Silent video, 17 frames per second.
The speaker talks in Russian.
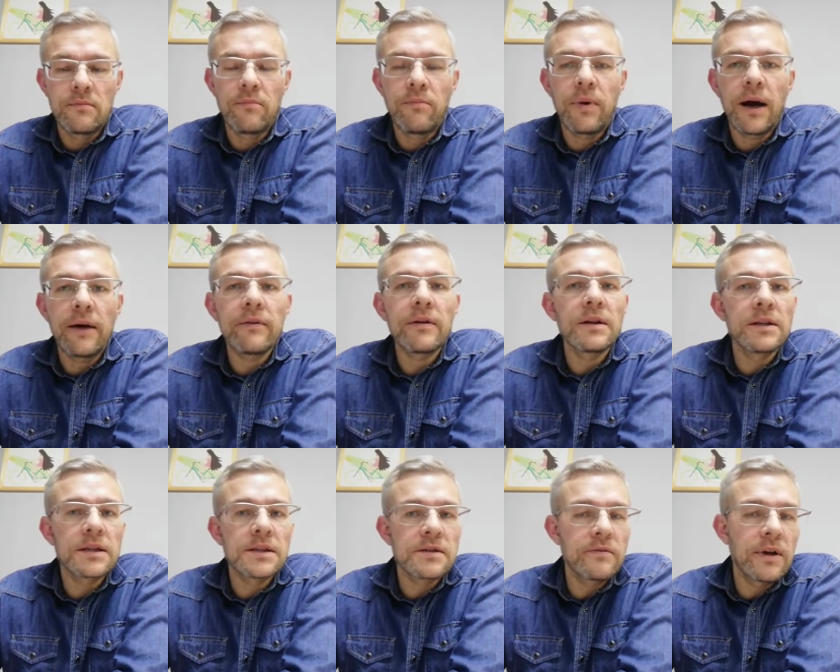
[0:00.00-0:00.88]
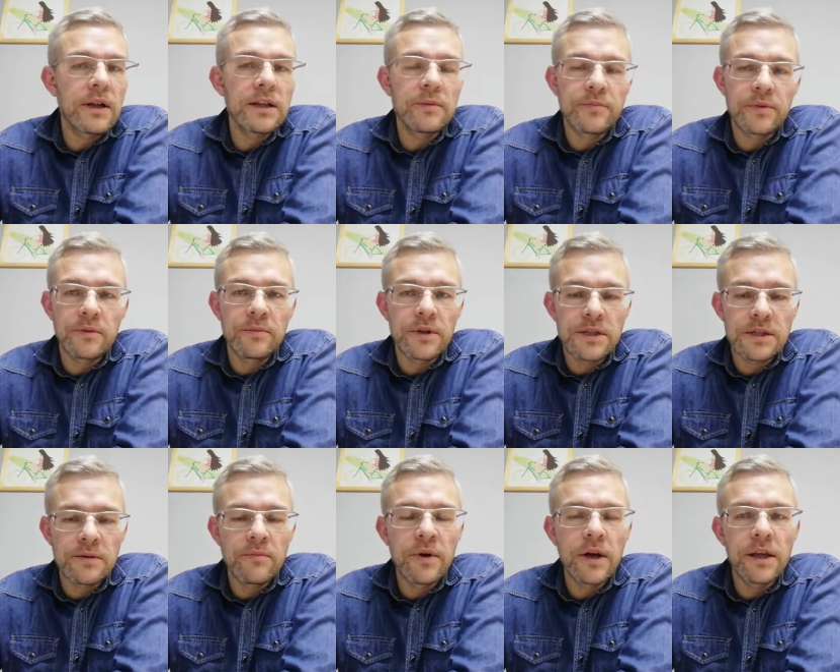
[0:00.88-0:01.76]
Павел называл, например,
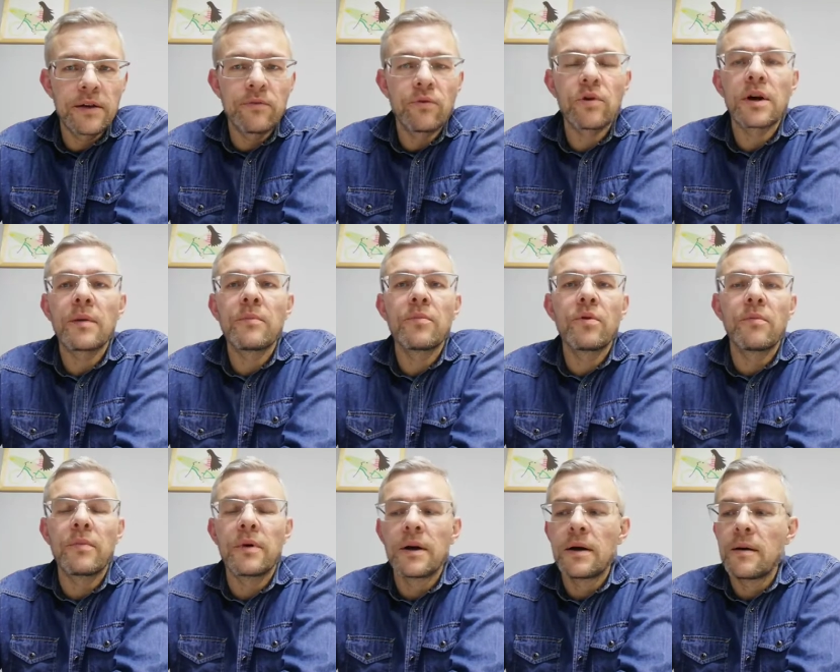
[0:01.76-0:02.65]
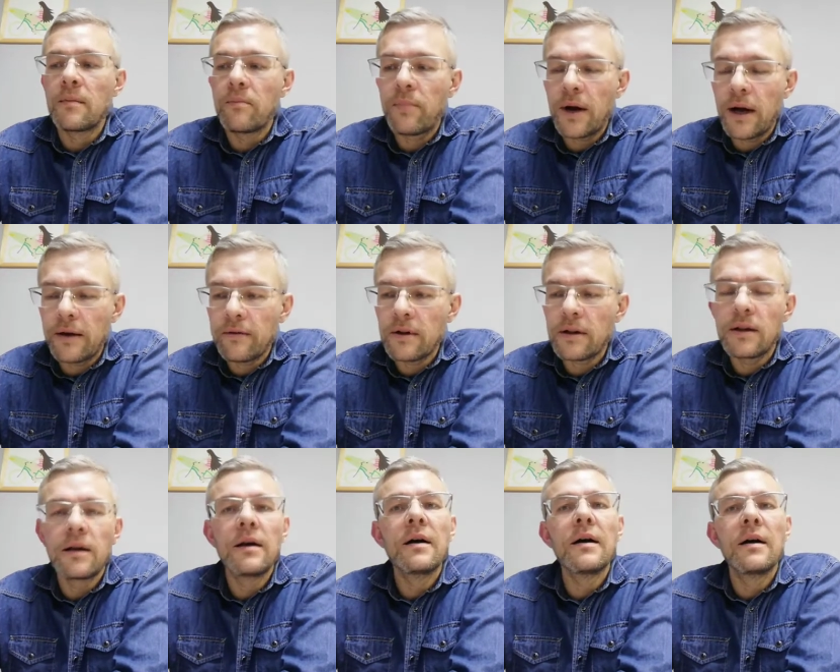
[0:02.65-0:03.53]
себя его рабом. Павел
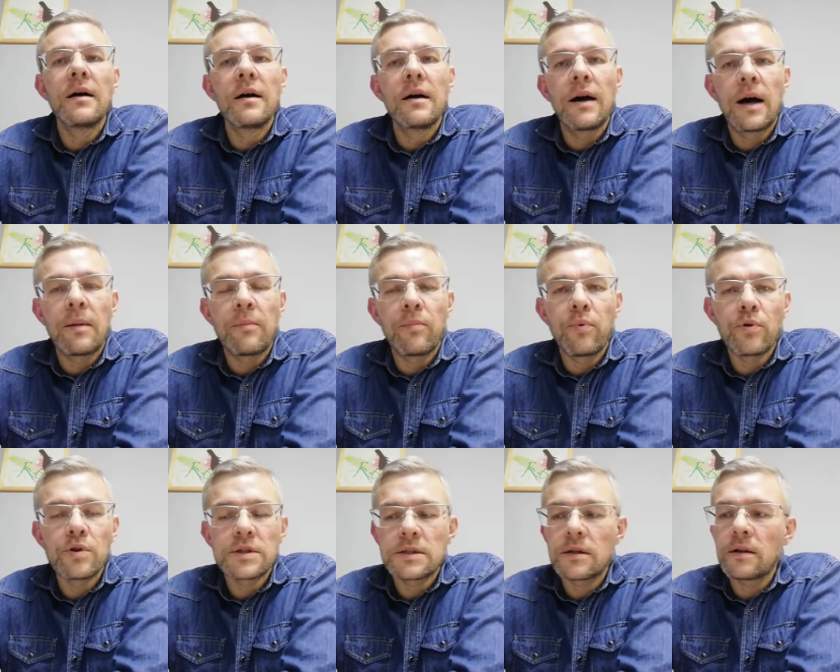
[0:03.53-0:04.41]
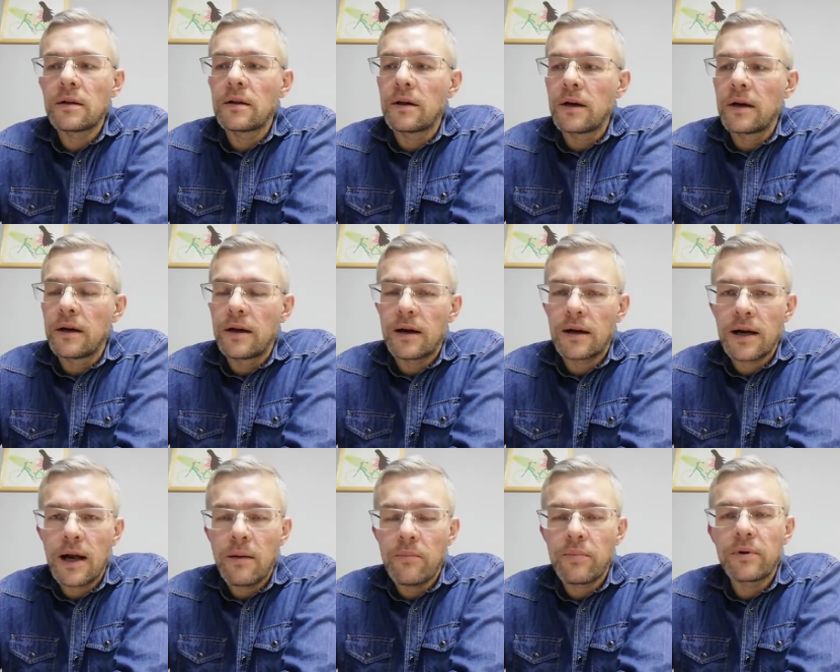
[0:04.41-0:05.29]
апостол,
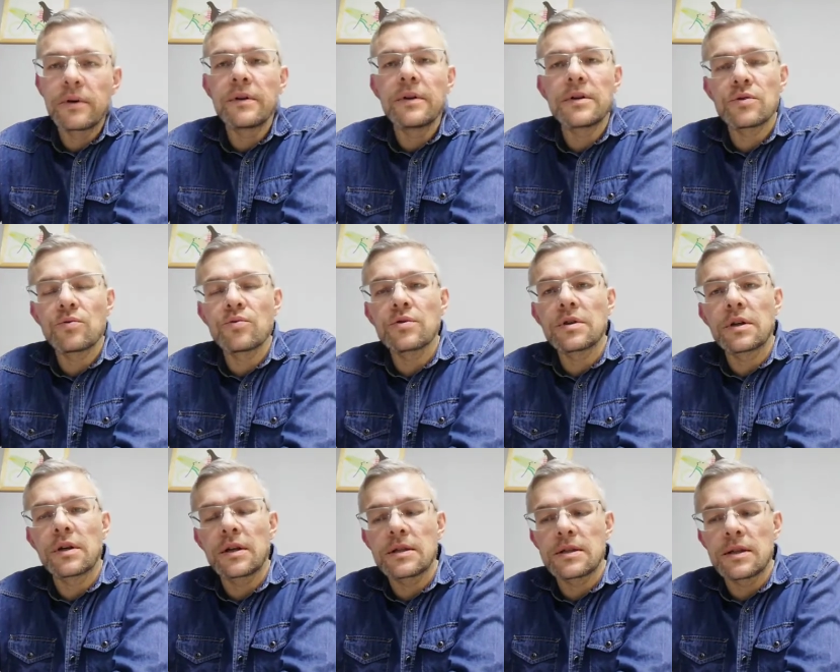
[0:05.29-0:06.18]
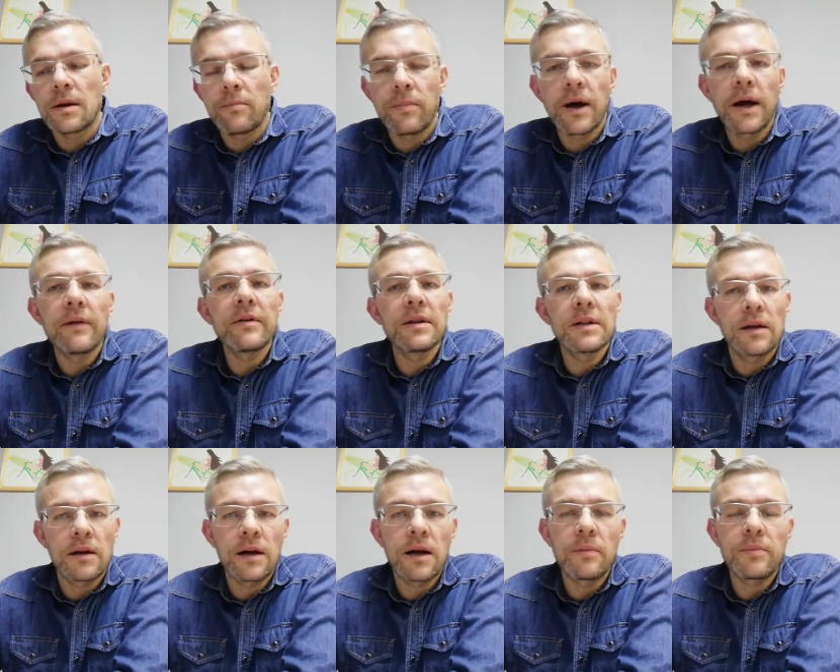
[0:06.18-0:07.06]
раб Иисуса Христа. Павел –
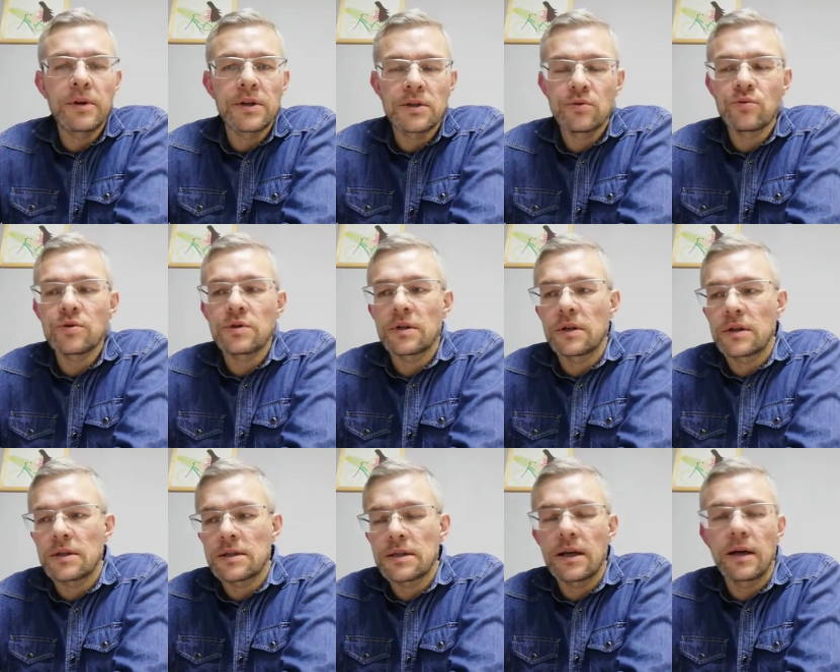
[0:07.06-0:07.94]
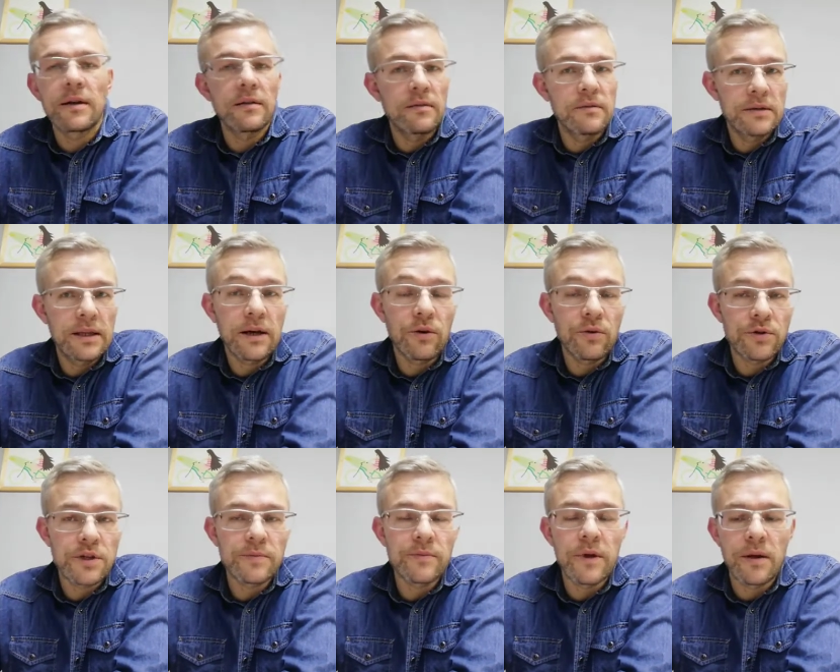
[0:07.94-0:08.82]
раб Иисуса Христа. Так он
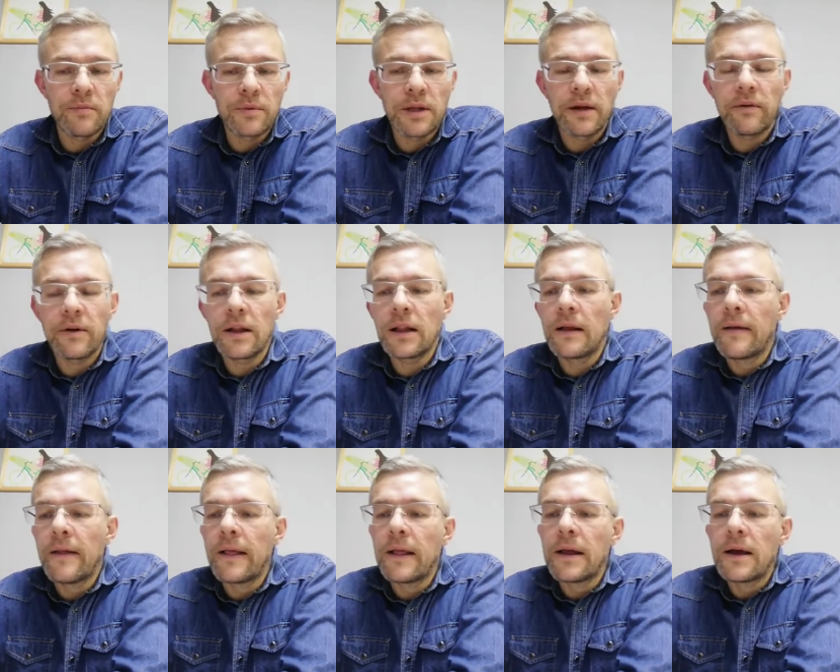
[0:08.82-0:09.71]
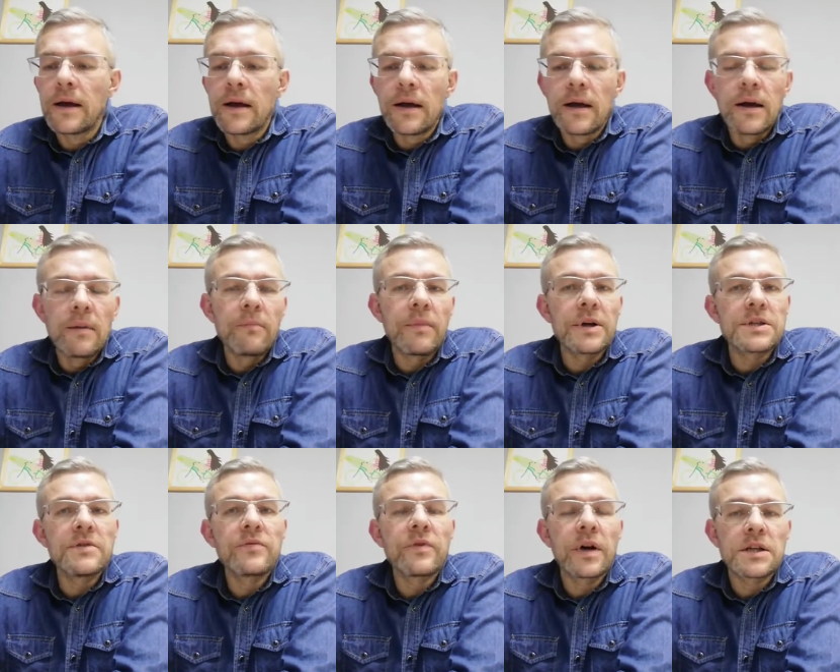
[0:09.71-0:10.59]
себя именовал
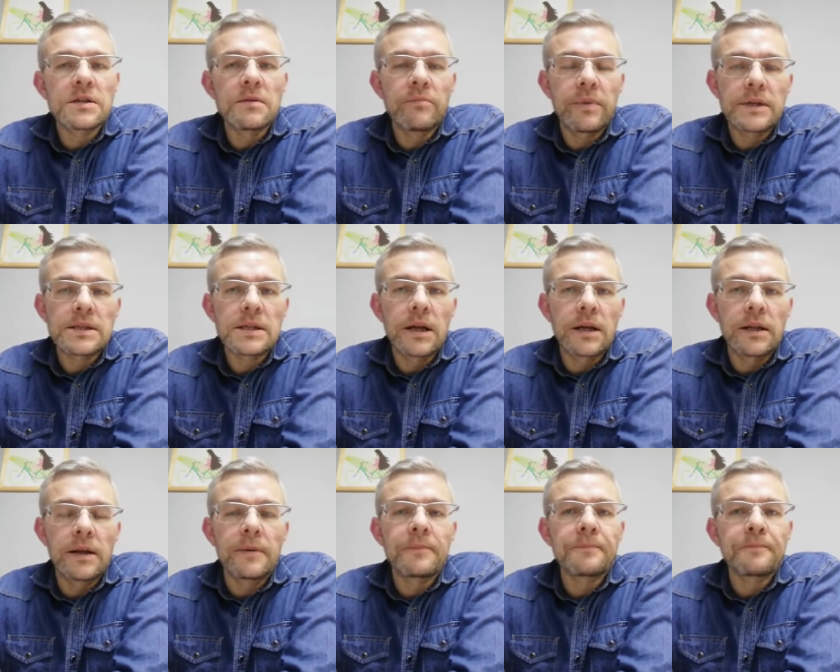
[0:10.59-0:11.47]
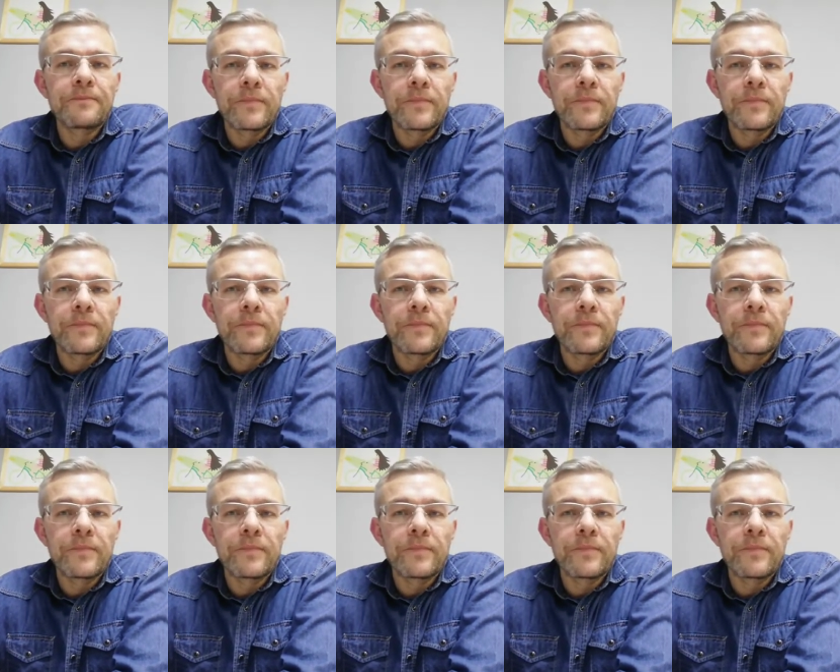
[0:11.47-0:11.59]
почти в каждом послании.